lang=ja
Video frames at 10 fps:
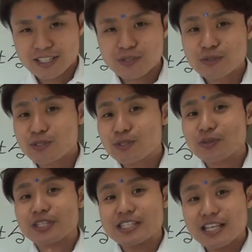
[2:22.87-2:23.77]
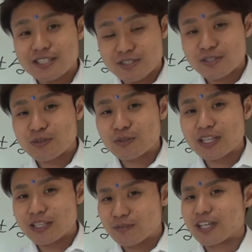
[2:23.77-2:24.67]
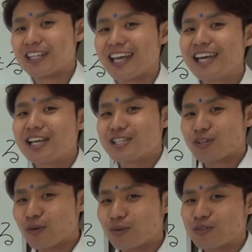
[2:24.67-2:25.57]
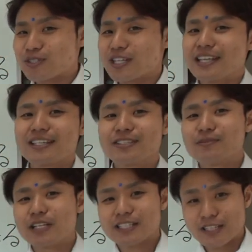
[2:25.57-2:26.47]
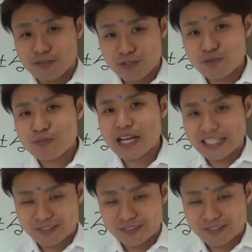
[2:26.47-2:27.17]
そうすると2015年に向けて承服していく皆さんの準備が